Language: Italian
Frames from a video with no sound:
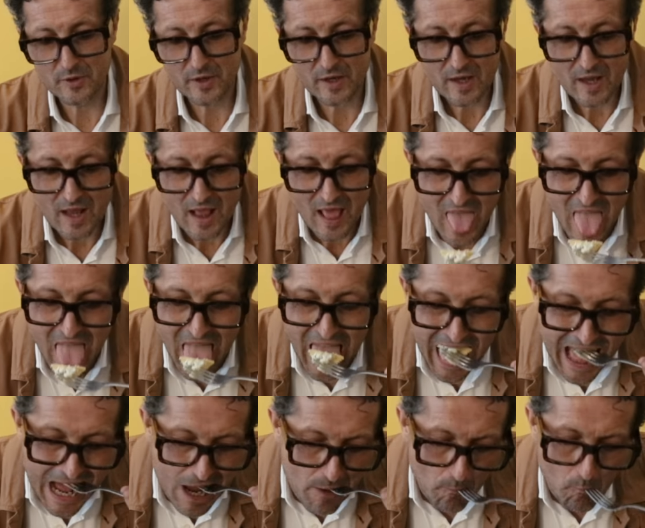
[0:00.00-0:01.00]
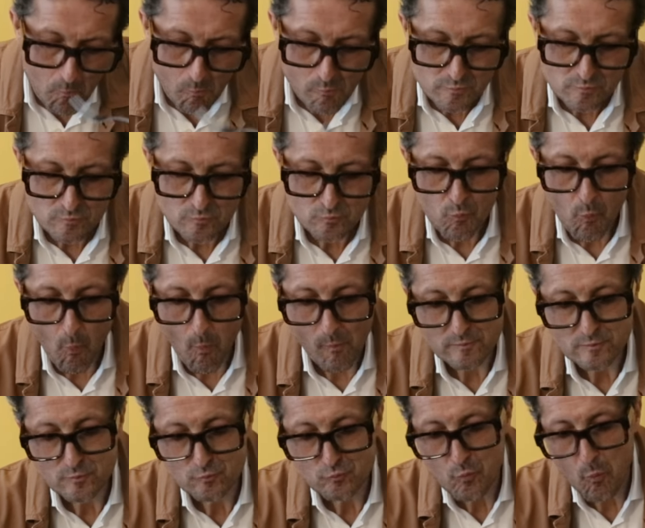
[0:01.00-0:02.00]
Il tortello maremmano è
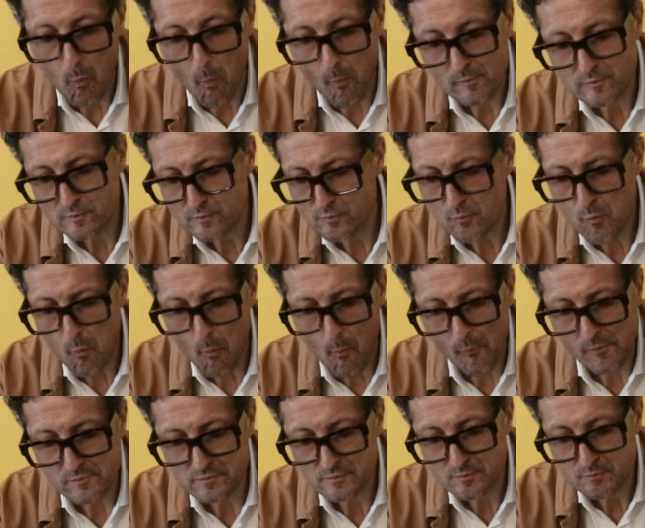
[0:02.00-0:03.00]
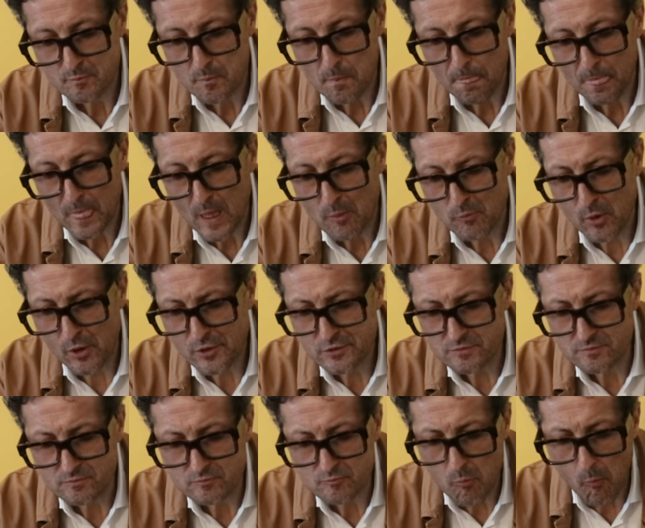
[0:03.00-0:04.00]
l'esempio perfetto di una bontà
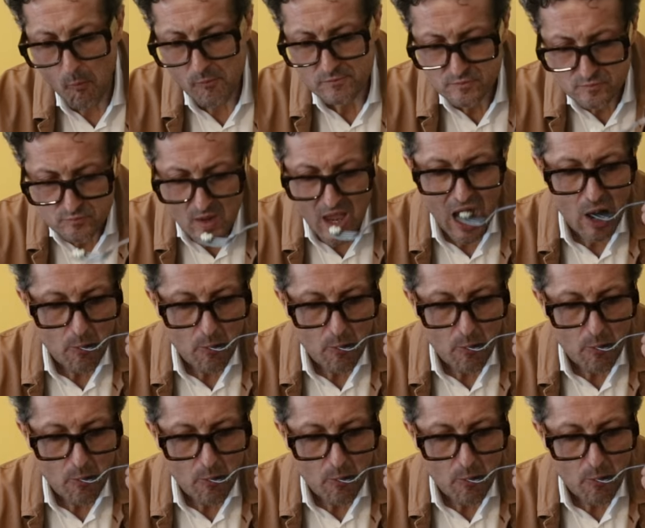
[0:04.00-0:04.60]
che viene